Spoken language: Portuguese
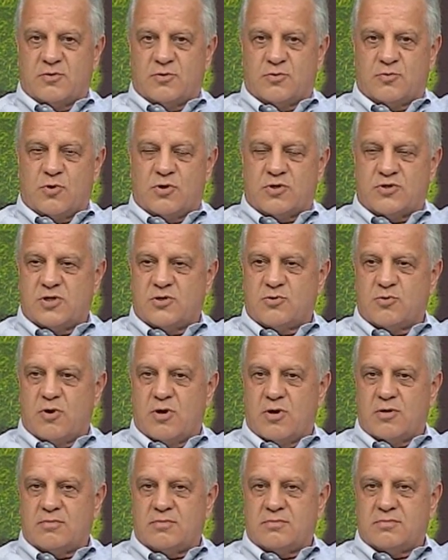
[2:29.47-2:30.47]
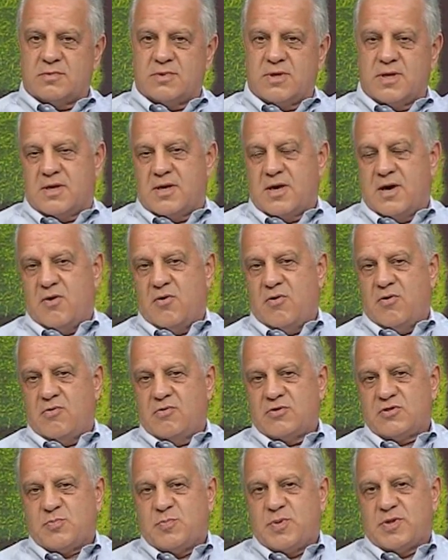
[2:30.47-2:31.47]
O do torcedor, que quer
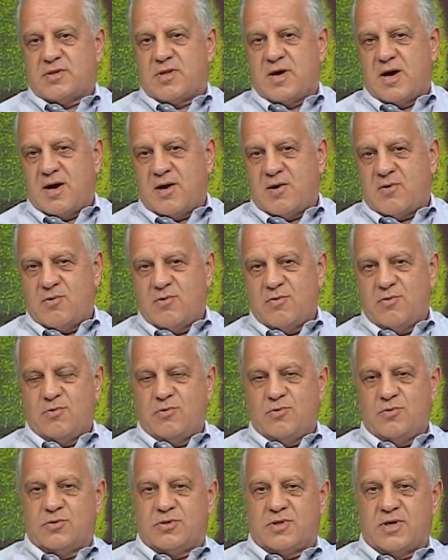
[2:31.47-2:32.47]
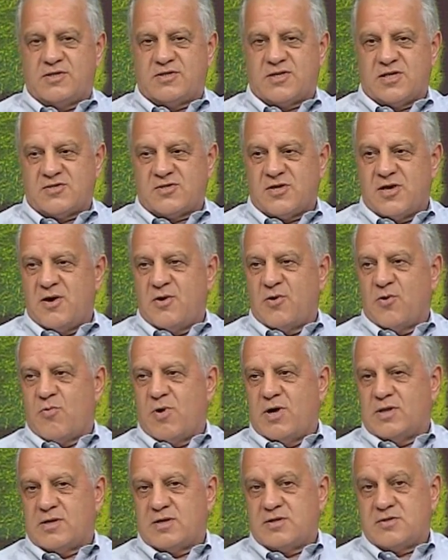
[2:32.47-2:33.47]
o espetáculo, 3 a 0
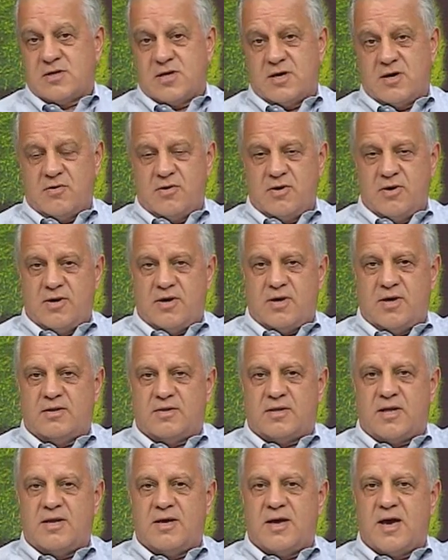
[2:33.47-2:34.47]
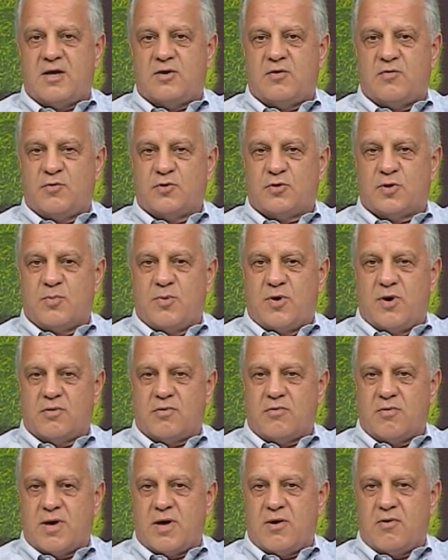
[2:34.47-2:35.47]
4 a 0 e quem está ligado ao
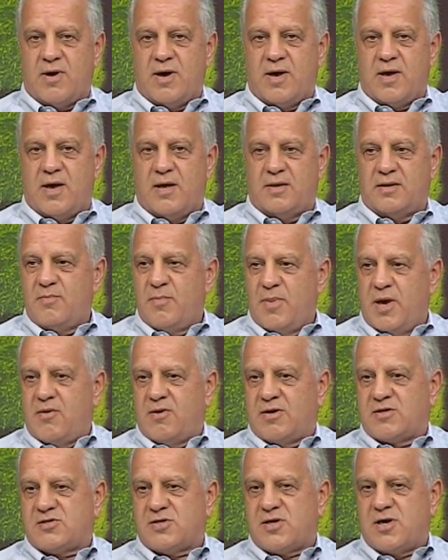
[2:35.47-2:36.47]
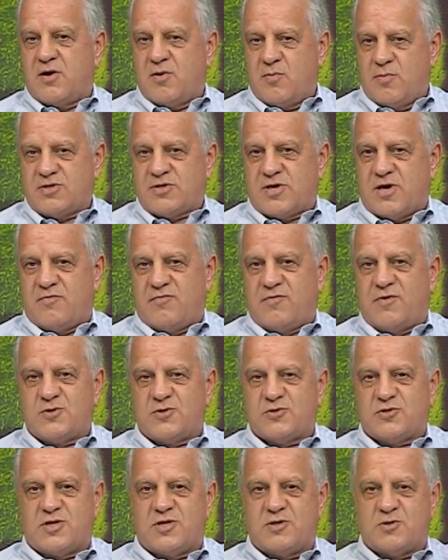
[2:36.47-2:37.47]
futebol, que eu quero ganhar de meio a zero, mas quero
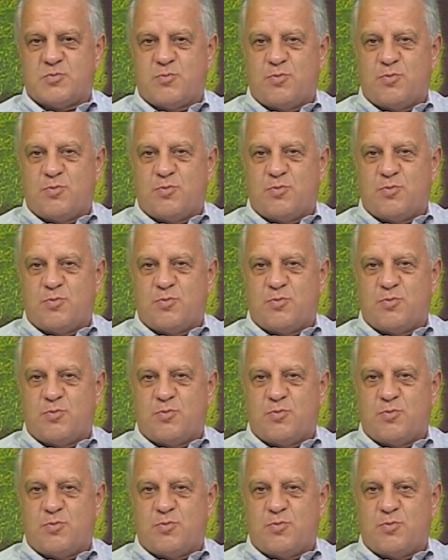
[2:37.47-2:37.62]
fazer os três